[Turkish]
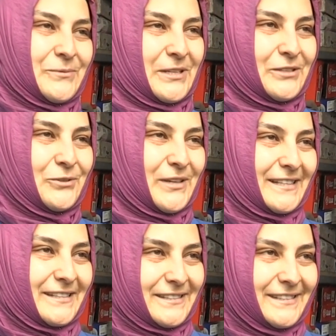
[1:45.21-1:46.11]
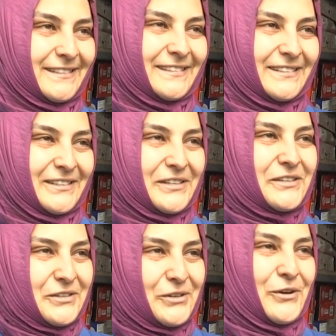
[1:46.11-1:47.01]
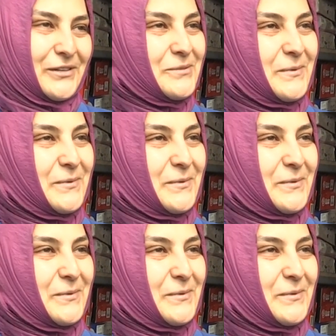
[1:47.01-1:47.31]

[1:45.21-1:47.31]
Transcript: senin dükkana dedi. Öyle